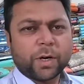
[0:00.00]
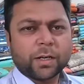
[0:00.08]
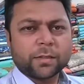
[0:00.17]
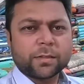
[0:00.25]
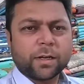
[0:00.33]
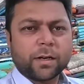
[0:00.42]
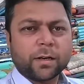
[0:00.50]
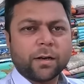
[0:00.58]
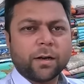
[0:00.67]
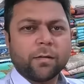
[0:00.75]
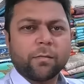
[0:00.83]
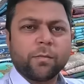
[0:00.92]
पाकिस्तान
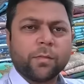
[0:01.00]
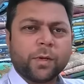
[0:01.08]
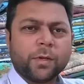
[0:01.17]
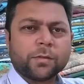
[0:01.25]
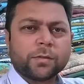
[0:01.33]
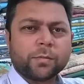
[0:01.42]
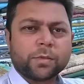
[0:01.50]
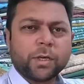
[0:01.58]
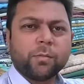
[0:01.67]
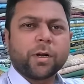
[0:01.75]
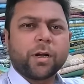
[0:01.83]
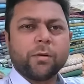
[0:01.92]
का
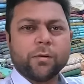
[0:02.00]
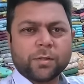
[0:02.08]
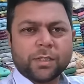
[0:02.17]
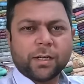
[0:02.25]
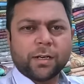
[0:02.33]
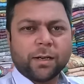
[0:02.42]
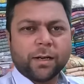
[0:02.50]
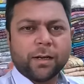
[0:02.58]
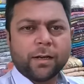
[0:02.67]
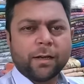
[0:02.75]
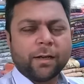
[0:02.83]
सबसे बड़ा होल सेलर है